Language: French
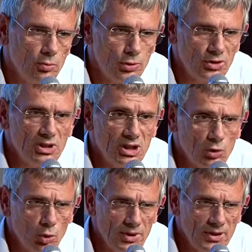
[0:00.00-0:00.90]
possibilité de
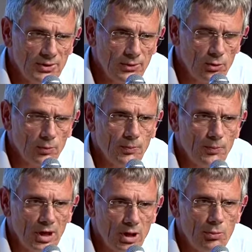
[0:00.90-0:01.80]
compétition
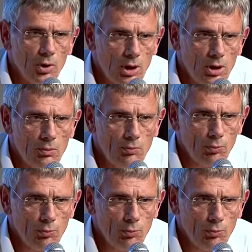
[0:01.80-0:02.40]
par rapport à leur